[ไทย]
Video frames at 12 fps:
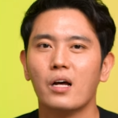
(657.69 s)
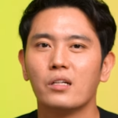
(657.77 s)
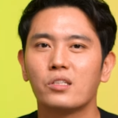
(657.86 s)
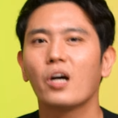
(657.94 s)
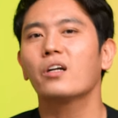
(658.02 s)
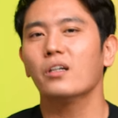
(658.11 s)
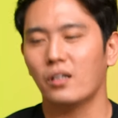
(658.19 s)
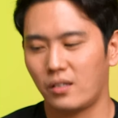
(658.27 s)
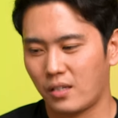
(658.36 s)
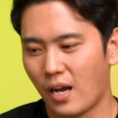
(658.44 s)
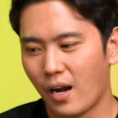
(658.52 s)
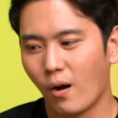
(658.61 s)
เชื่อเถอะ
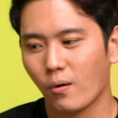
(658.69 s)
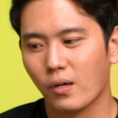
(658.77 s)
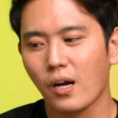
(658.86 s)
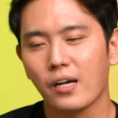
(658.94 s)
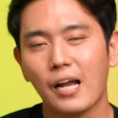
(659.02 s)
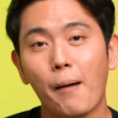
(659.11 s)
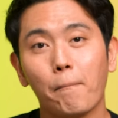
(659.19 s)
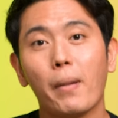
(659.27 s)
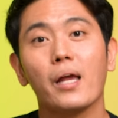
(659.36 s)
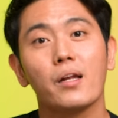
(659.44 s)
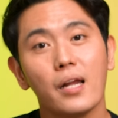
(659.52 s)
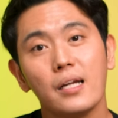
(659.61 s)
ถ้าเราทำไป
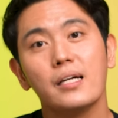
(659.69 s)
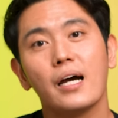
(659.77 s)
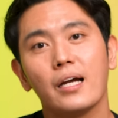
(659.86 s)
เรื่อ